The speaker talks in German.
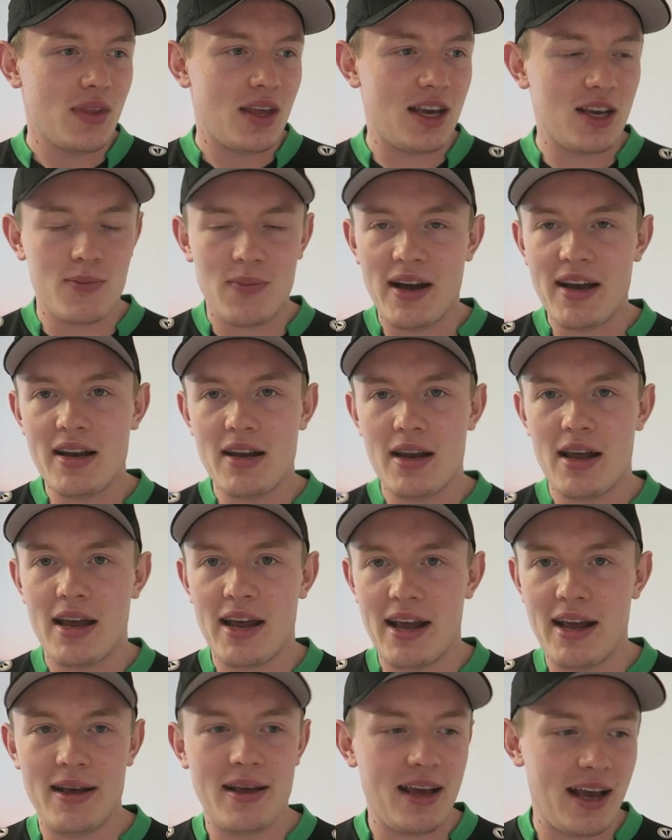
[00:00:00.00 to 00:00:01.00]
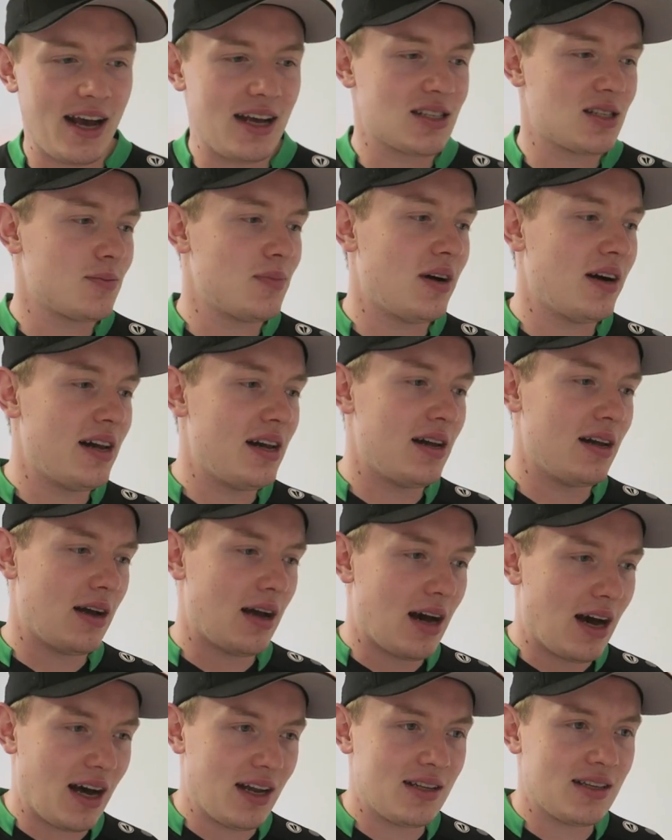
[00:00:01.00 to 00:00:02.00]
Ich meine, Erstmal,
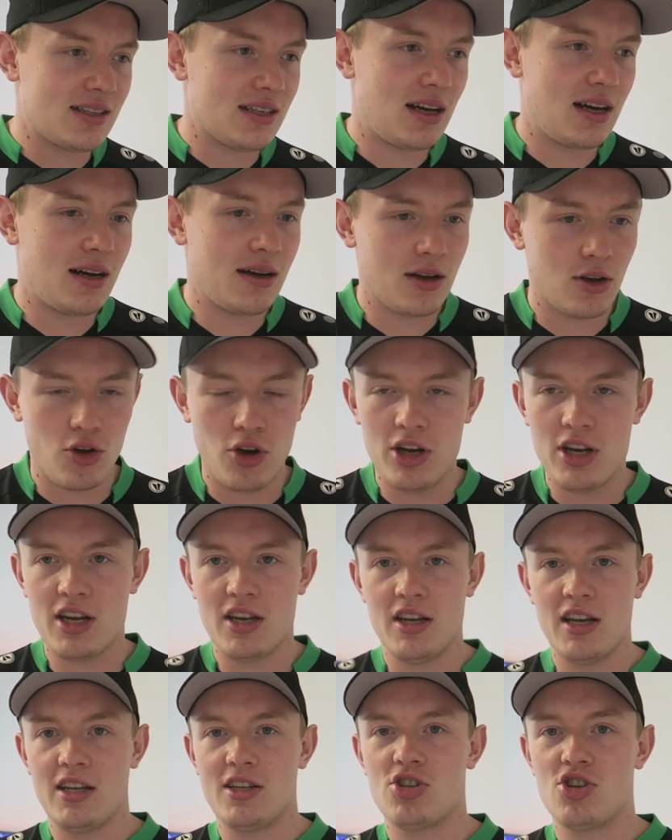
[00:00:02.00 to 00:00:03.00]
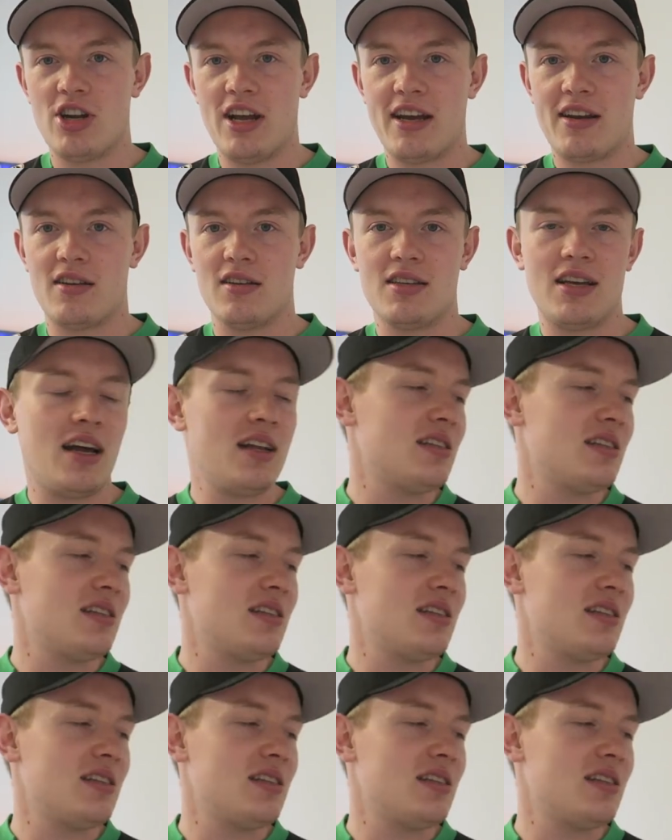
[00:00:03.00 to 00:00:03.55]
Hansa gönne ich nichts Schlechtes.